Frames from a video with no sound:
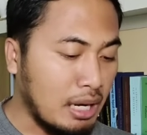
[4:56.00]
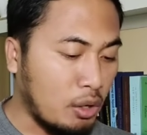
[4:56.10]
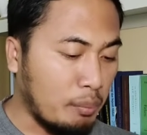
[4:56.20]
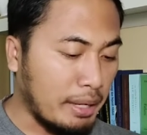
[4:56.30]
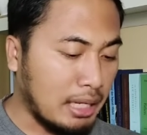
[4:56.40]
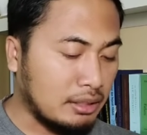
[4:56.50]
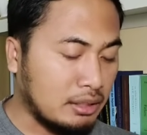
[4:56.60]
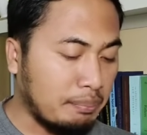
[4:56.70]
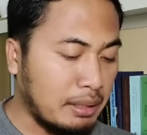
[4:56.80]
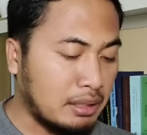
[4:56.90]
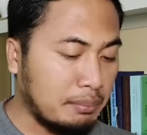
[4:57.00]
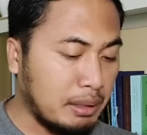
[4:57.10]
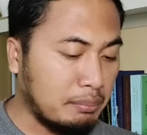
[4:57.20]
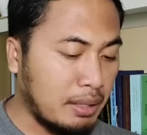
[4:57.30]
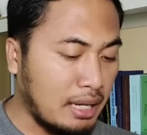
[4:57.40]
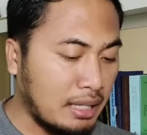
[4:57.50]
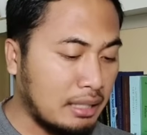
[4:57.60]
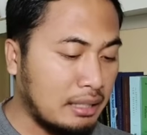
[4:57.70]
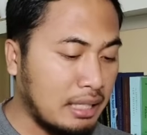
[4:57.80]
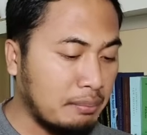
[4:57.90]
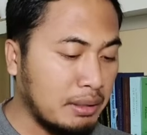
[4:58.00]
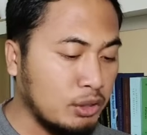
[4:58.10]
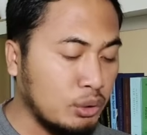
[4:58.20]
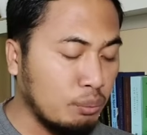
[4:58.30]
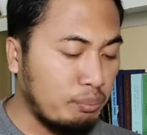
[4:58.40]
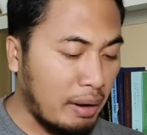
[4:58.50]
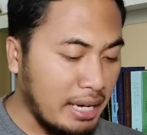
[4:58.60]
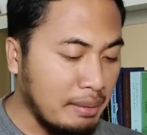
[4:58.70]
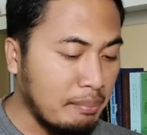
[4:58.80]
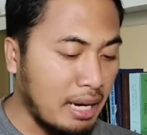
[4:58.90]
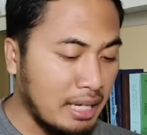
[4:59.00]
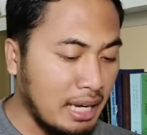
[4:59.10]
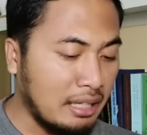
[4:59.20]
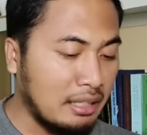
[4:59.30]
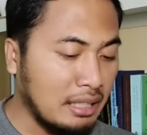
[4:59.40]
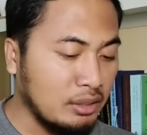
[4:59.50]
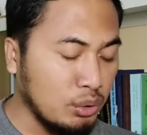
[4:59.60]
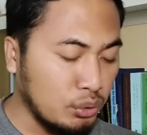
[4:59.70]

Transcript: Lalu mereka cepat-cepat berangkat dan menjumpai Maria dan